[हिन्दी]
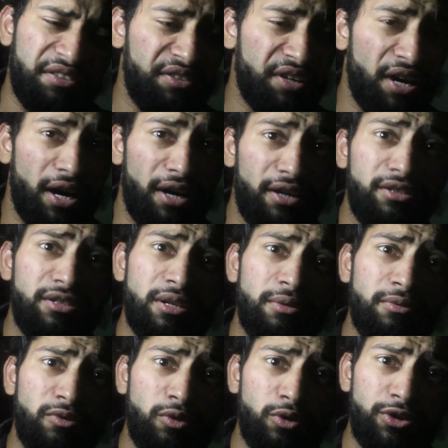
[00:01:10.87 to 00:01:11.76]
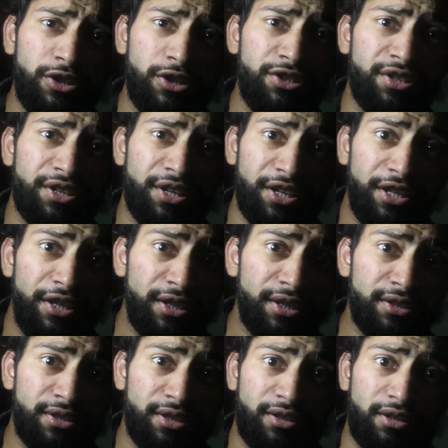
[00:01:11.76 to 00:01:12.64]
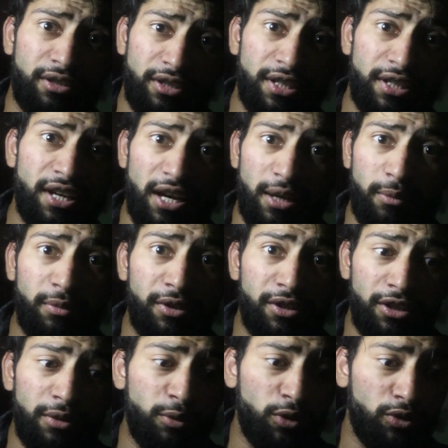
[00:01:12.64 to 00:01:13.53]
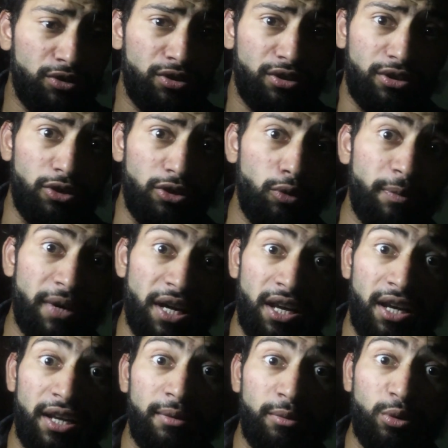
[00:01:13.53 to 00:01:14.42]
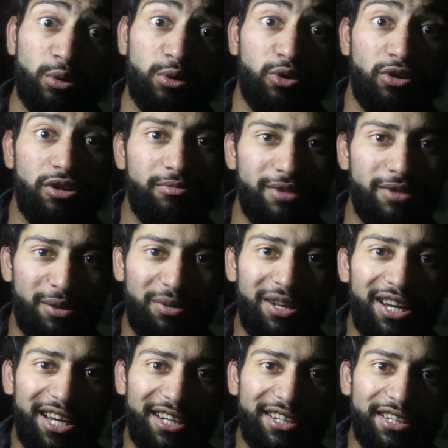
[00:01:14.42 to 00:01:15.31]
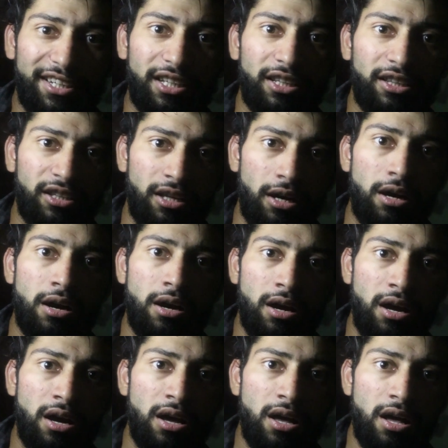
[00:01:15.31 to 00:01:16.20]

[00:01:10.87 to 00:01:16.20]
यार जब वो चीज़ नहीं कर सकते टाइम पे नहीं पहुंच सकते तो पहले ही बोल दो ना मैं भी लेट निकलता